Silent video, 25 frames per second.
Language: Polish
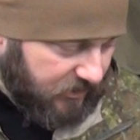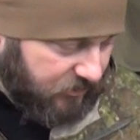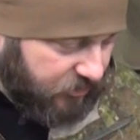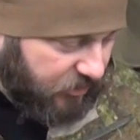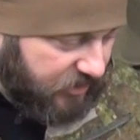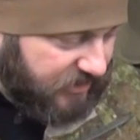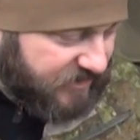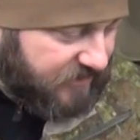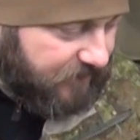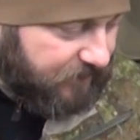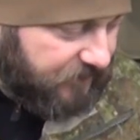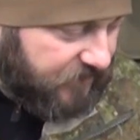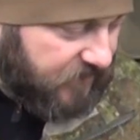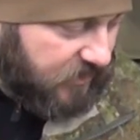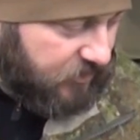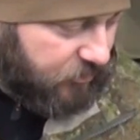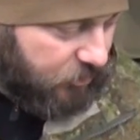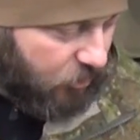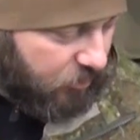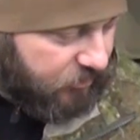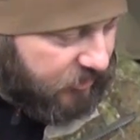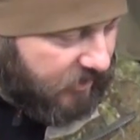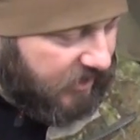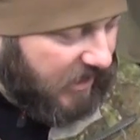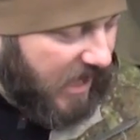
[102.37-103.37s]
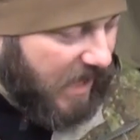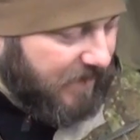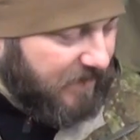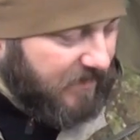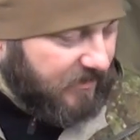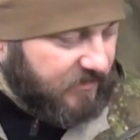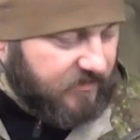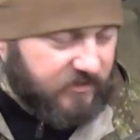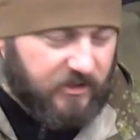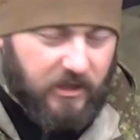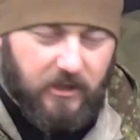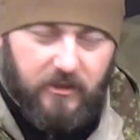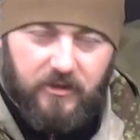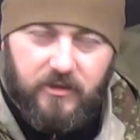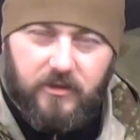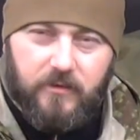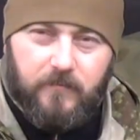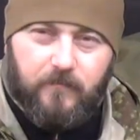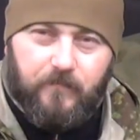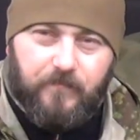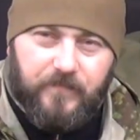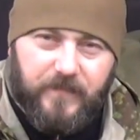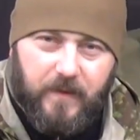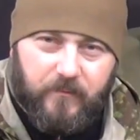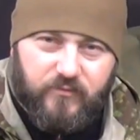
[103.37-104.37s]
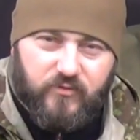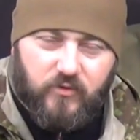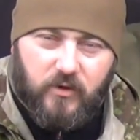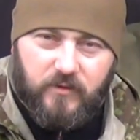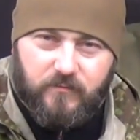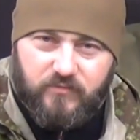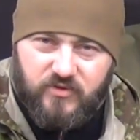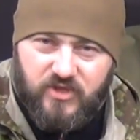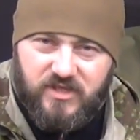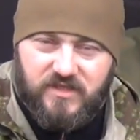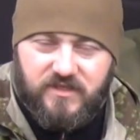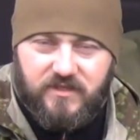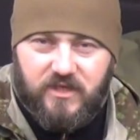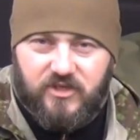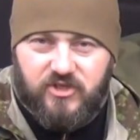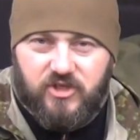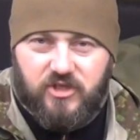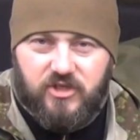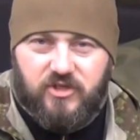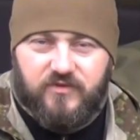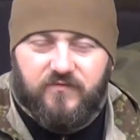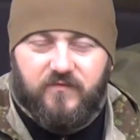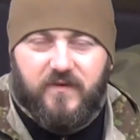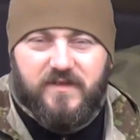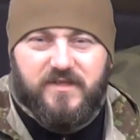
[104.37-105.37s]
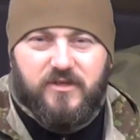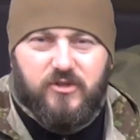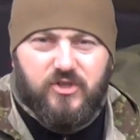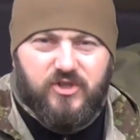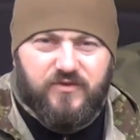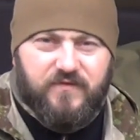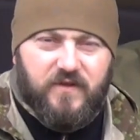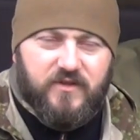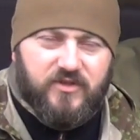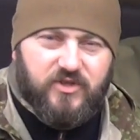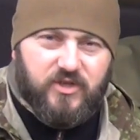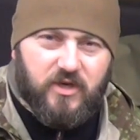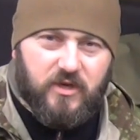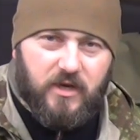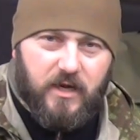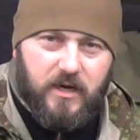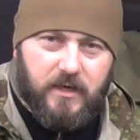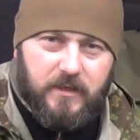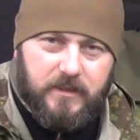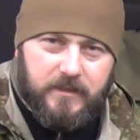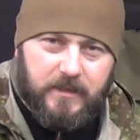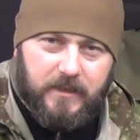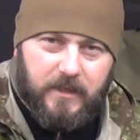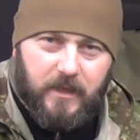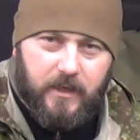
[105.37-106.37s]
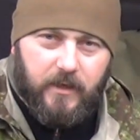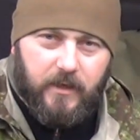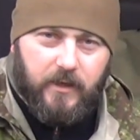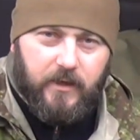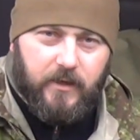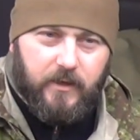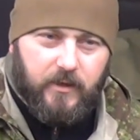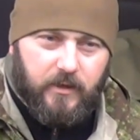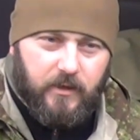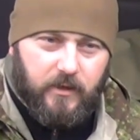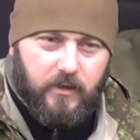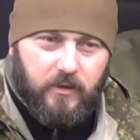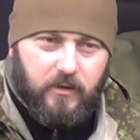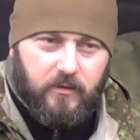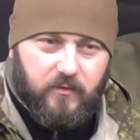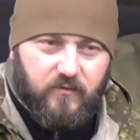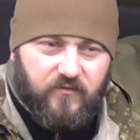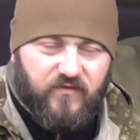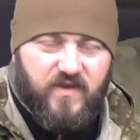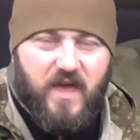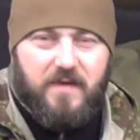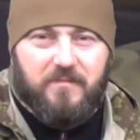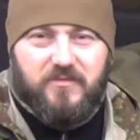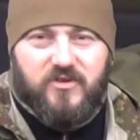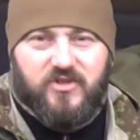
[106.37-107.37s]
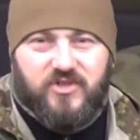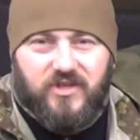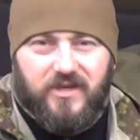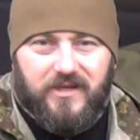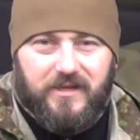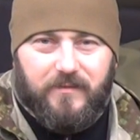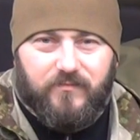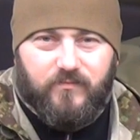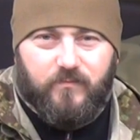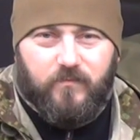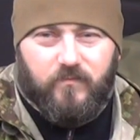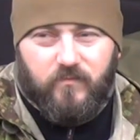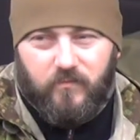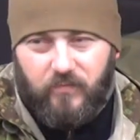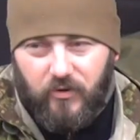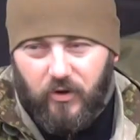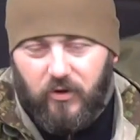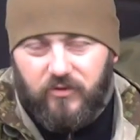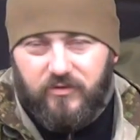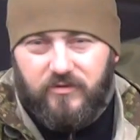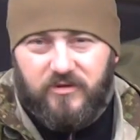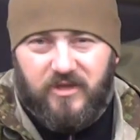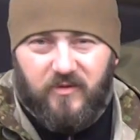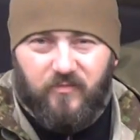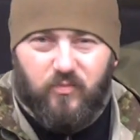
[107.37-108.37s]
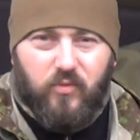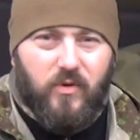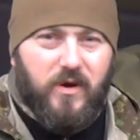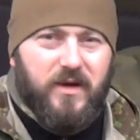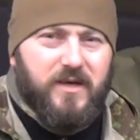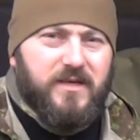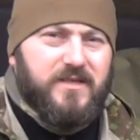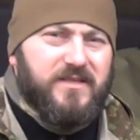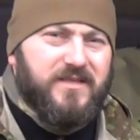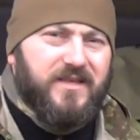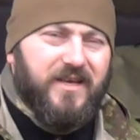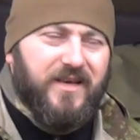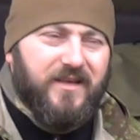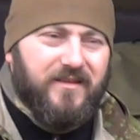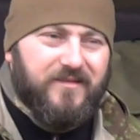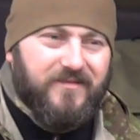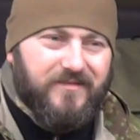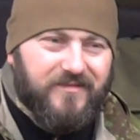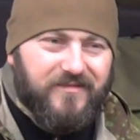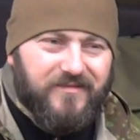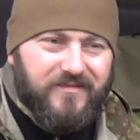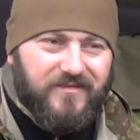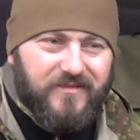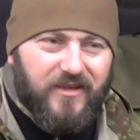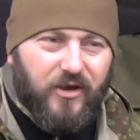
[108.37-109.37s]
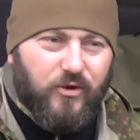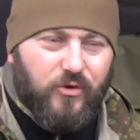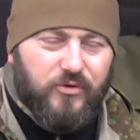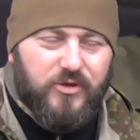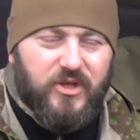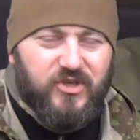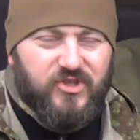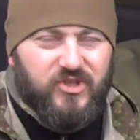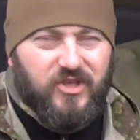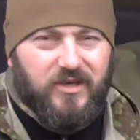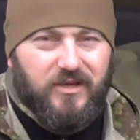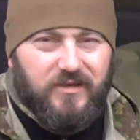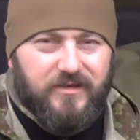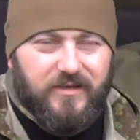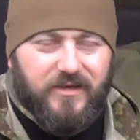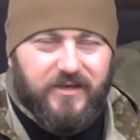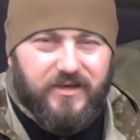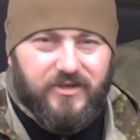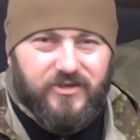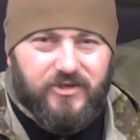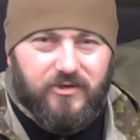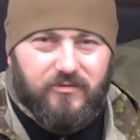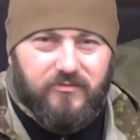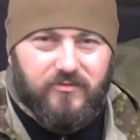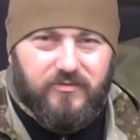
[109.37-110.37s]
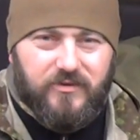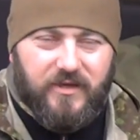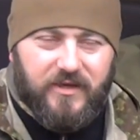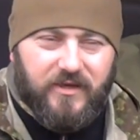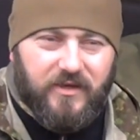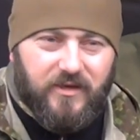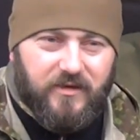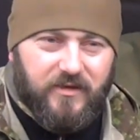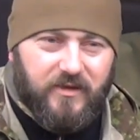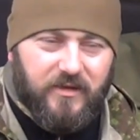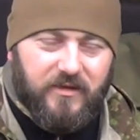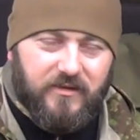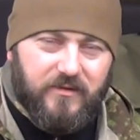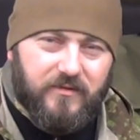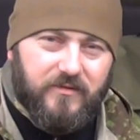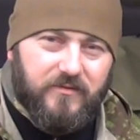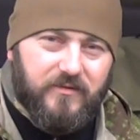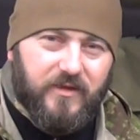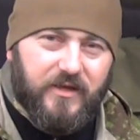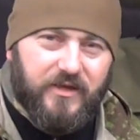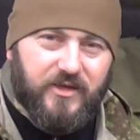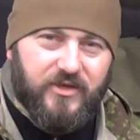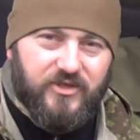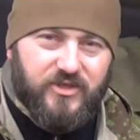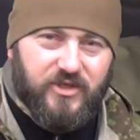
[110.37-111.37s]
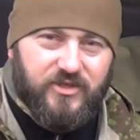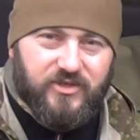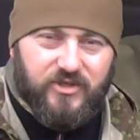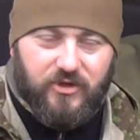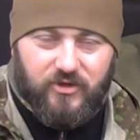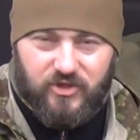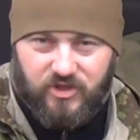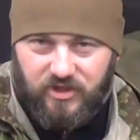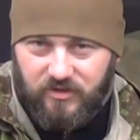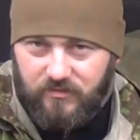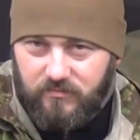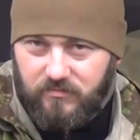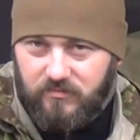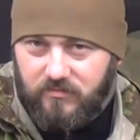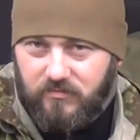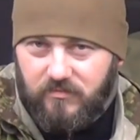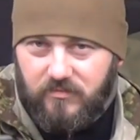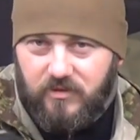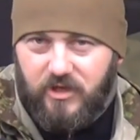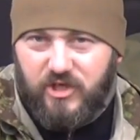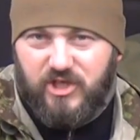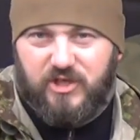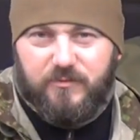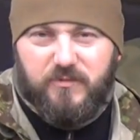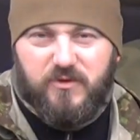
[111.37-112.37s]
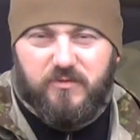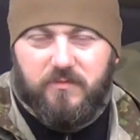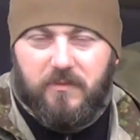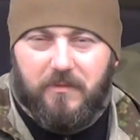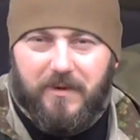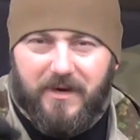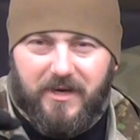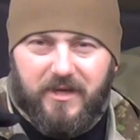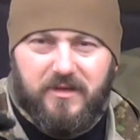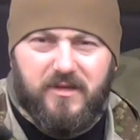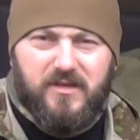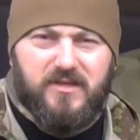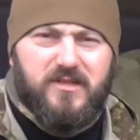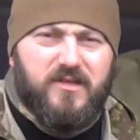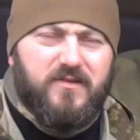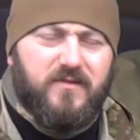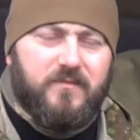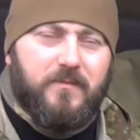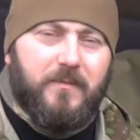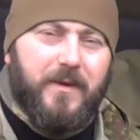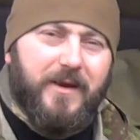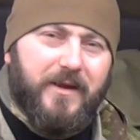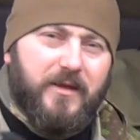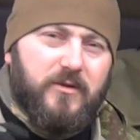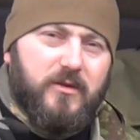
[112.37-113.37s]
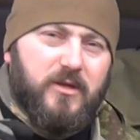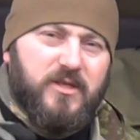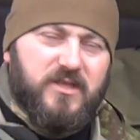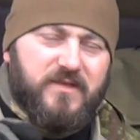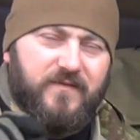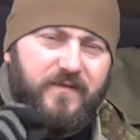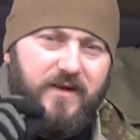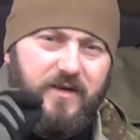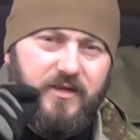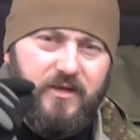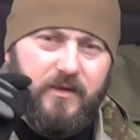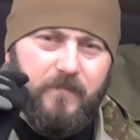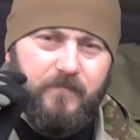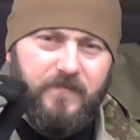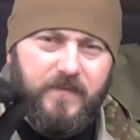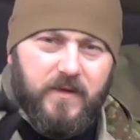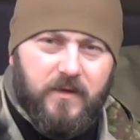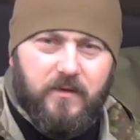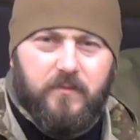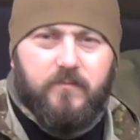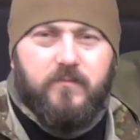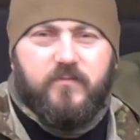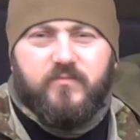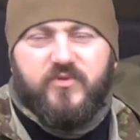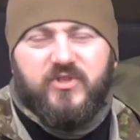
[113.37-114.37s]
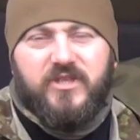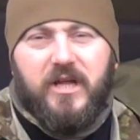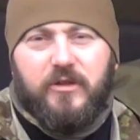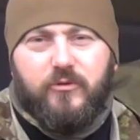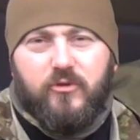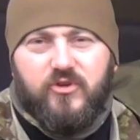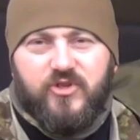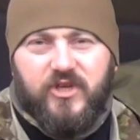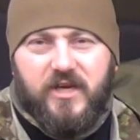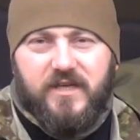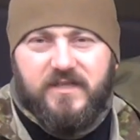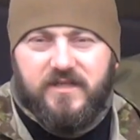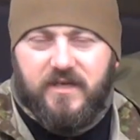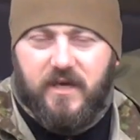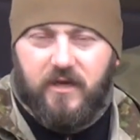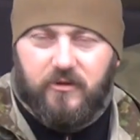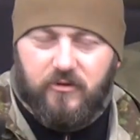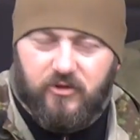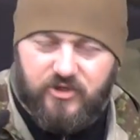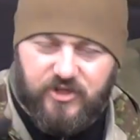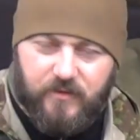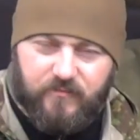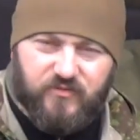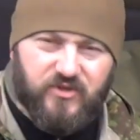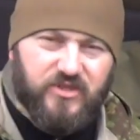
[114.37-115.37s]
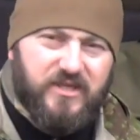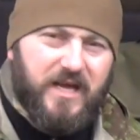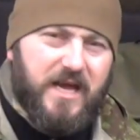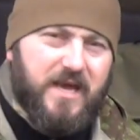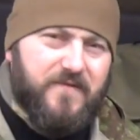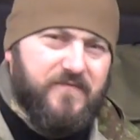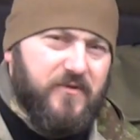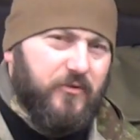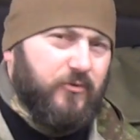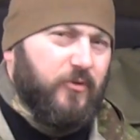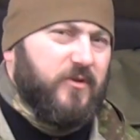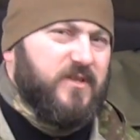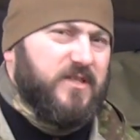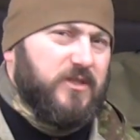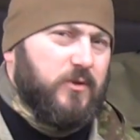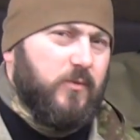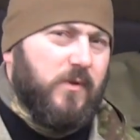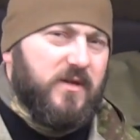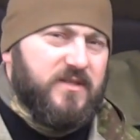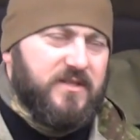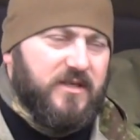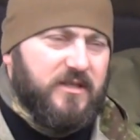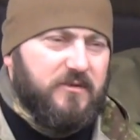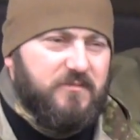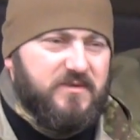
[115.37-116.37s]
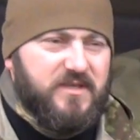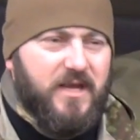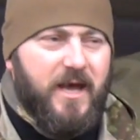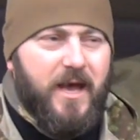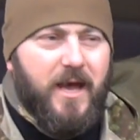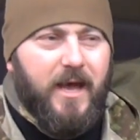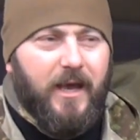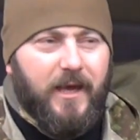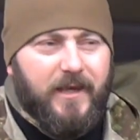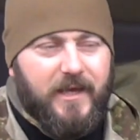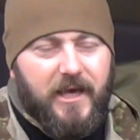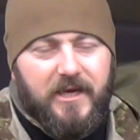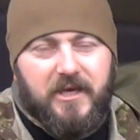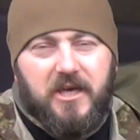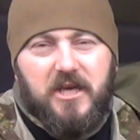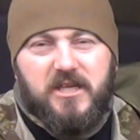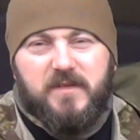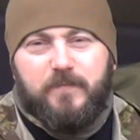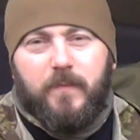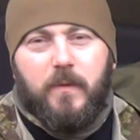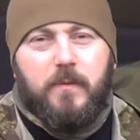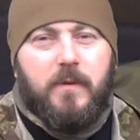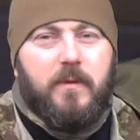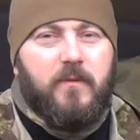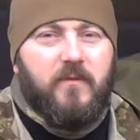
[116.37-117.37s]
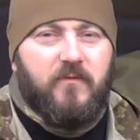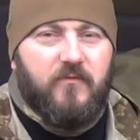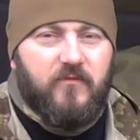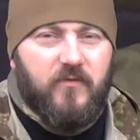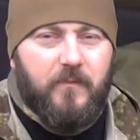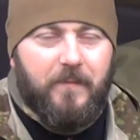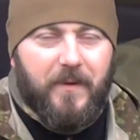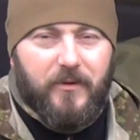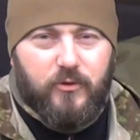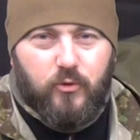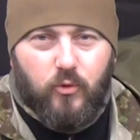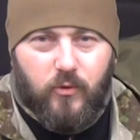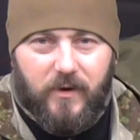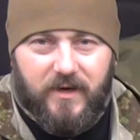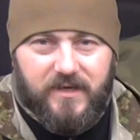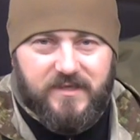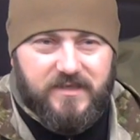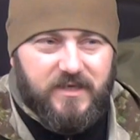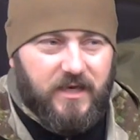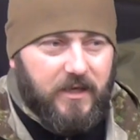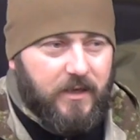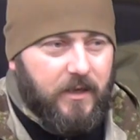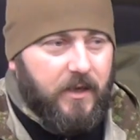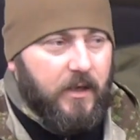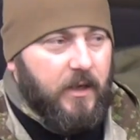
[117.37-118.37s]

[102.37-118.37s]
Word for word: To jest trudny element nie? i na przykład przez nasze własne doświadczenia yy, wiemy, że broń typu ASG niekoniecznie nadaje się do takich, do takich rzeczy. Oczy, nie żebyśmy marginalizowali przydatność ASG, to się przydaje w niektórych sytuacjach. Natomiast jaki jest problem w wypadku ASG?